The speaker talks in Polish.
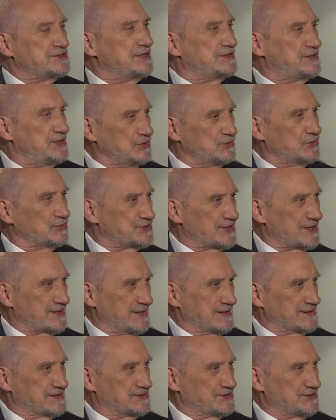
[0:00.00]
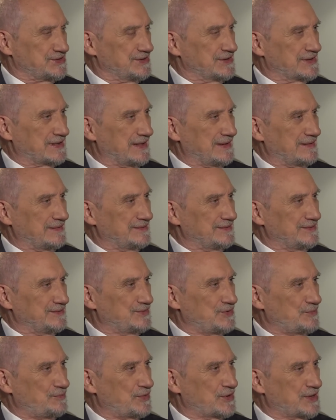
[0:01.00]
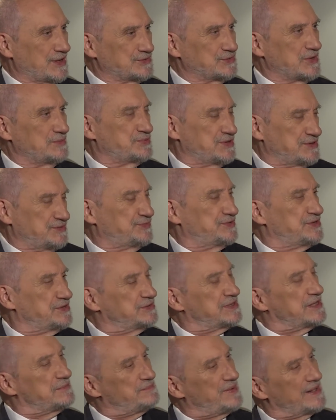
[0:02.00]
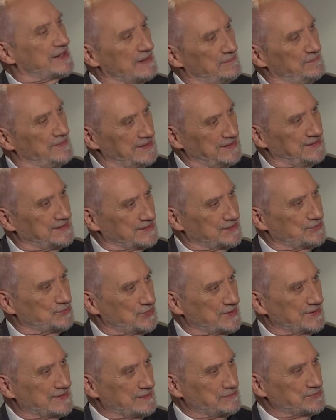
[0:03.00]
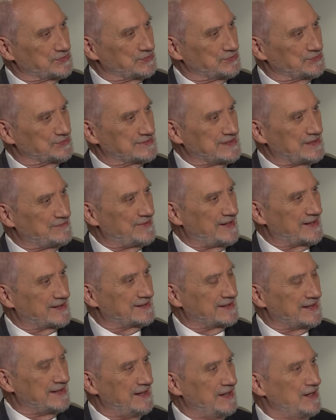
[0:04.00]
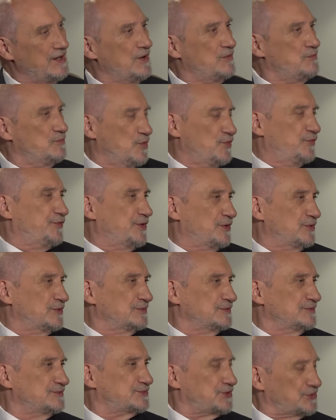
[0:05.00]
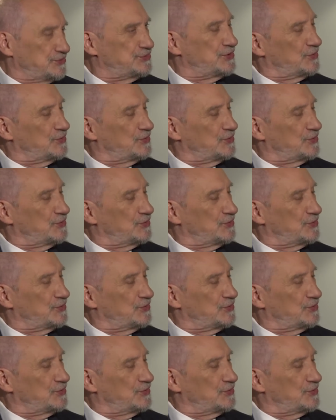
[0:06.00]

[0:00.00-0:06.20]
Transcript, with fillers: nie tylko czarna skrzynka y, to pokazuje, przecież wszystkie parametry, które tam są Oczywiście. zawarte, mówią coś